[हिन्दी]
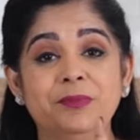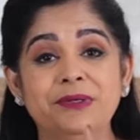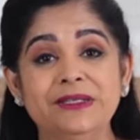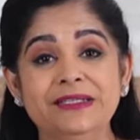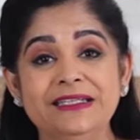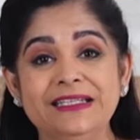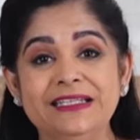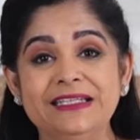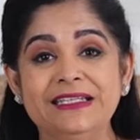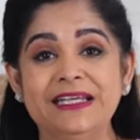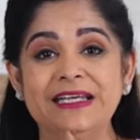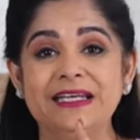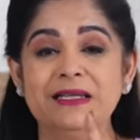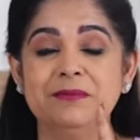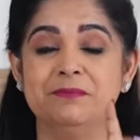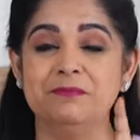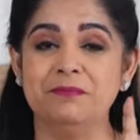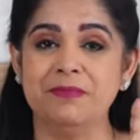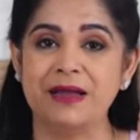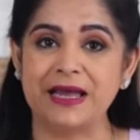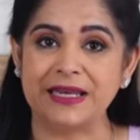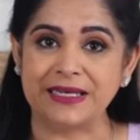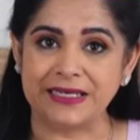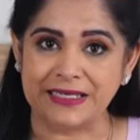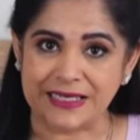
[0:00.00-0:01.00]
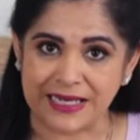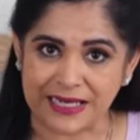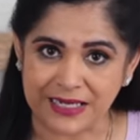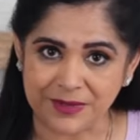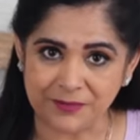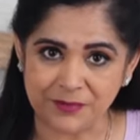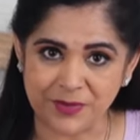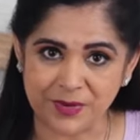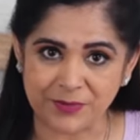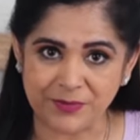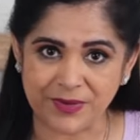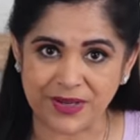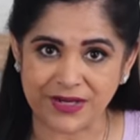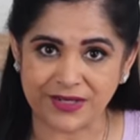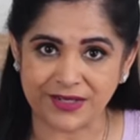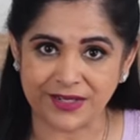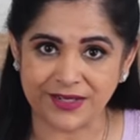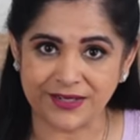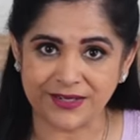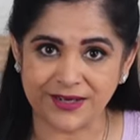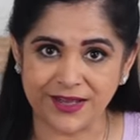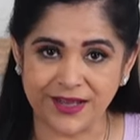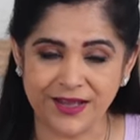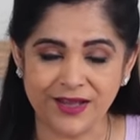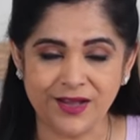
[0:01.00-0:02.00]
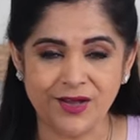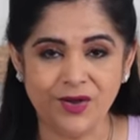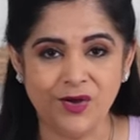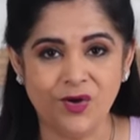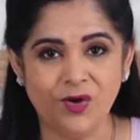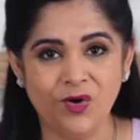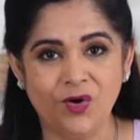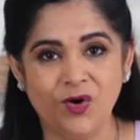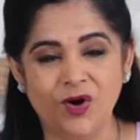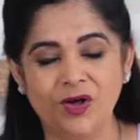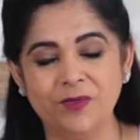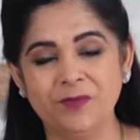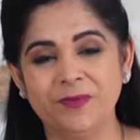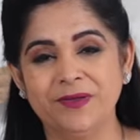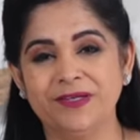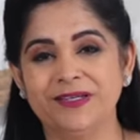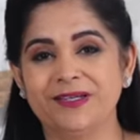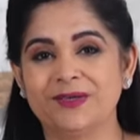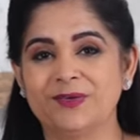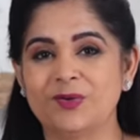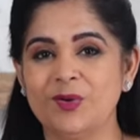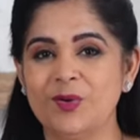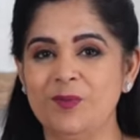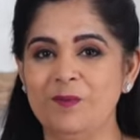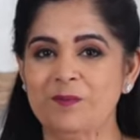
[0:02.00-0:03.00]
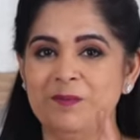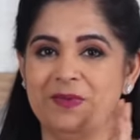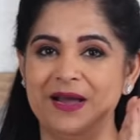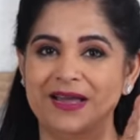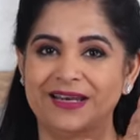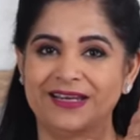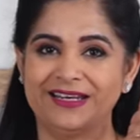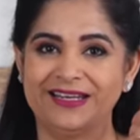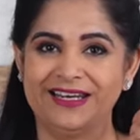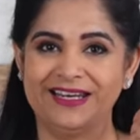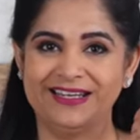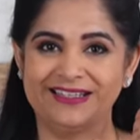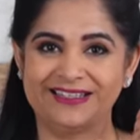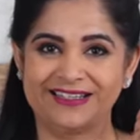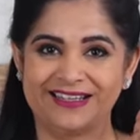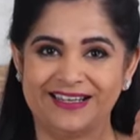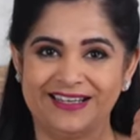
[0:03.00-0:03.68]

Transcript: पनीर के लिए मैरिनेट प्रिपेयर करना और पनीर को मैरिनेट